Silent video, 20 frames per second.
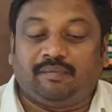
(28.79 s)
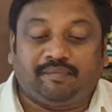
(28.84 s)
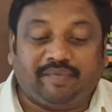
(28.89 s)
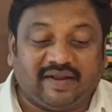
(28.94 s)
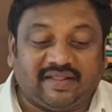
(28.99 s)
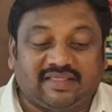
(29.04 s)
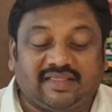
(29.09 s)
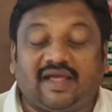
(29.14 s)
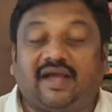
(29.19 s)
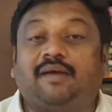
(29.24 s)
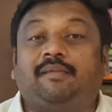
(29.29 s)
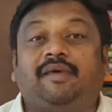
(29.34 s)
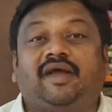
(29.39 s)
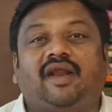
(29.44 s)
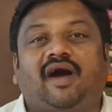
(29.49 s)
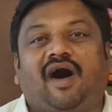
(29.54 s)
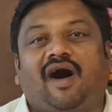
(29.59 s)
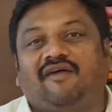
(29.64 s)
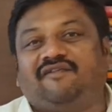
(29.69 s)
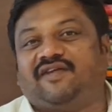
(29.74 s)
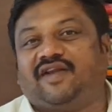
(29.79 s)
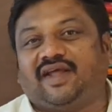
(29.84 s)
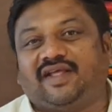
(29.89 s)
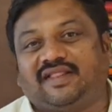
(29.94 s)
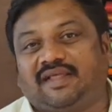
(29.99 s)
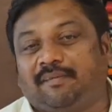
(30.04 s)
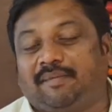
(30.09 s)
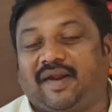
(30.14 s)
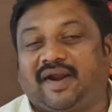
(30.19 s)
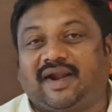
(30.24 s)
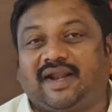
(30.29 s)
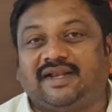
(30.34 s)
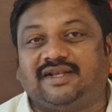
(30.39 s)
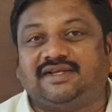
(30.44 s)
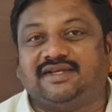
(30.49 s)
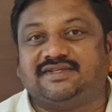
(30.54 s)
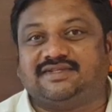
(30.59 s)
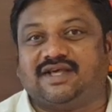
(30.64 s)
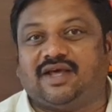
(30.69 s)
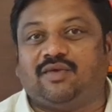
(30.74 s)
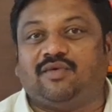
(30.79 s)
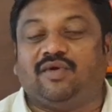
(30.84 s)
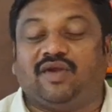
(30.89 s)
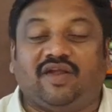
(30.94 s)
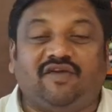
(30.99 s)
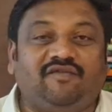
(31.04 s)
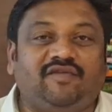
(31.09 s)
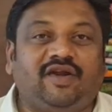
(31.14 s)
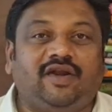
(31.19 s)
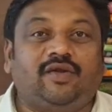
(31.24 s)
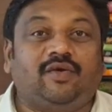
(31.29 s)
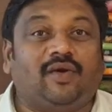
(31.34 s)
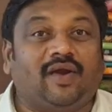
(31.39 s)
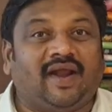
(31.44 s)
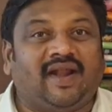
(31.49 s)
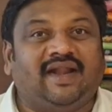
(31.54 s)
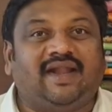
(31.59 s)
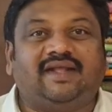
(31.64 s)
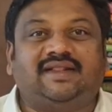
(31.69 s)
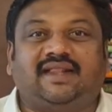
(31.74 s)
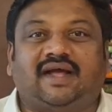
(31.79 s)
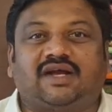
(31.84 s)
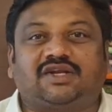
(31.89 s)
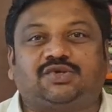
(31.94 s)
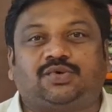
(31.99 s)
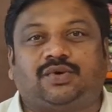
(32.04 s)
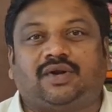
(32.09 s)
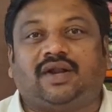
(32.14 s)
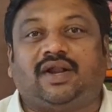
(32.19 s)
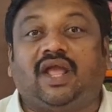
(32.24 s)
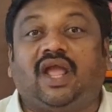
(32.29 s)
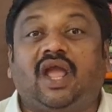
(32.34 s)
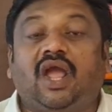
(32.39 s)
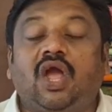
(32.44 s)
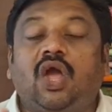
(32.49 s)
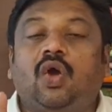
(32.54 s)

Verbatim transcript: ప్రత్యేకమైన ఆఫర్ అయితే ప్రకటించేశారు ఈ వీడియో ఎండింగ్ దాకా చూడండి